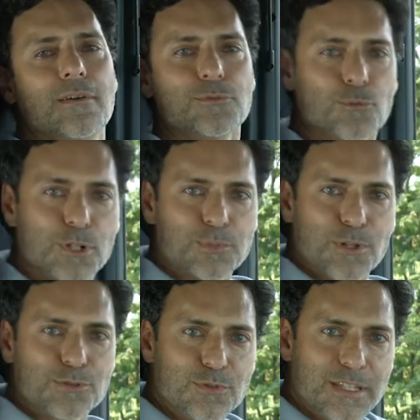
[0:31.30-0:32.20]
Duas
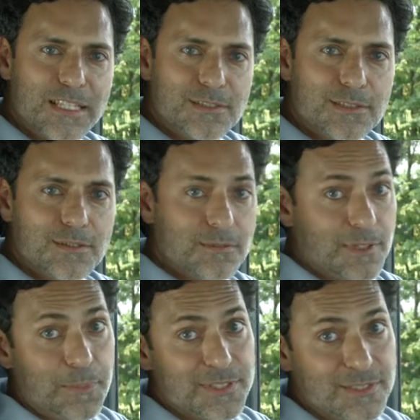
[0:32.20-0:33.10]
mãos no volante?
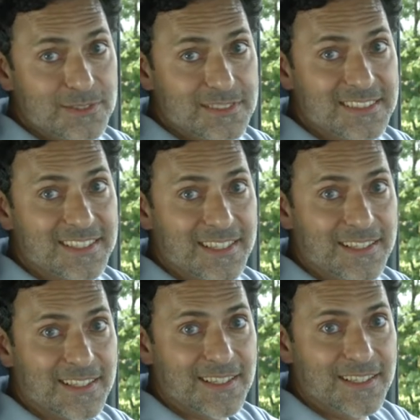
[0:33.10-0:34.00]
Nem preciso dizer,
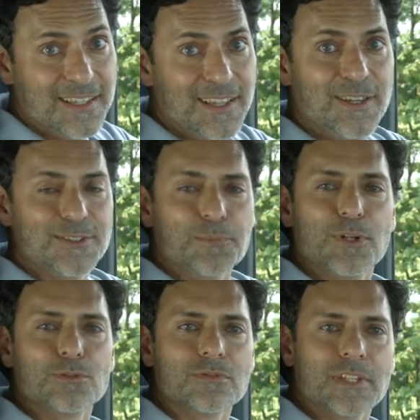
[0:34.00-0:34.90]
né?
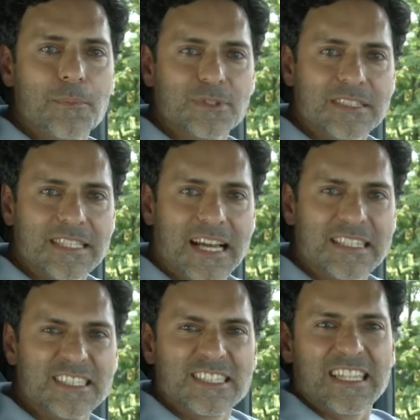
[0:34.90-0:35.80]
depois de um tempo de
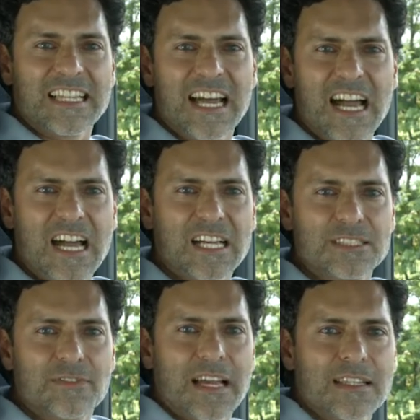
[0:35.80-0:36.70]
estrada, a gente relaxa
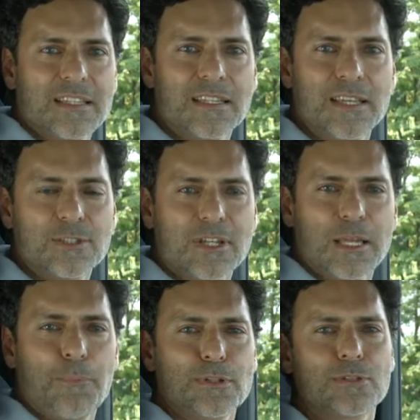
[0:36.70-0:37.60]
e vai ali, só na
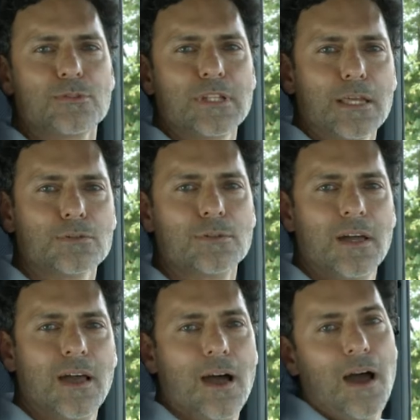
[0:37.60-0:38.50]
ponta do dedo.
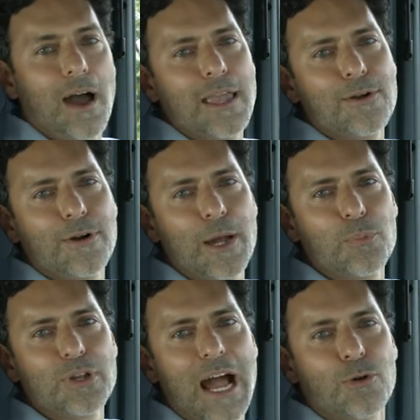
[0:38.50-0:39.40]
Aí qualquer
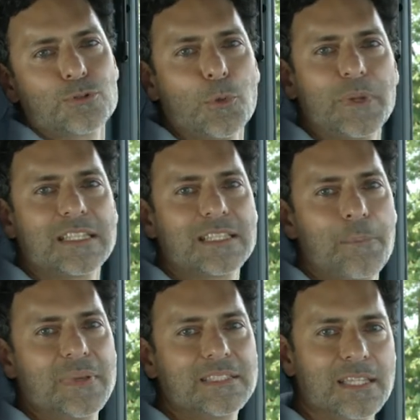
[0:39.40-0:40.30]
buraco surpresa na
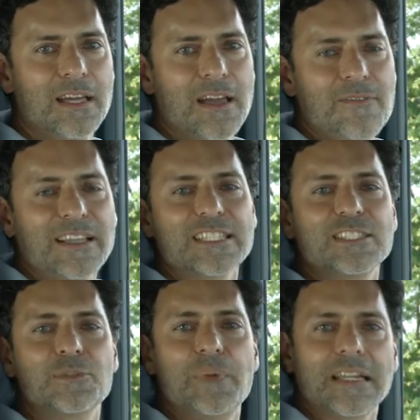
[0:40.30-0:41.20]
pista faz a
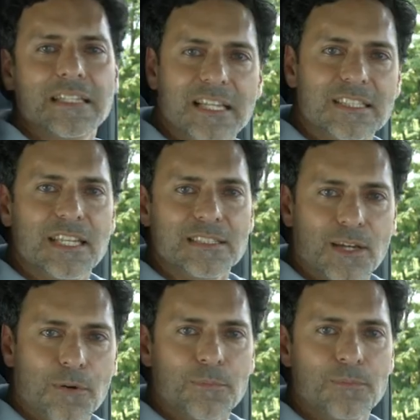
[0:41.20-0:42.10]
gente perder a direção.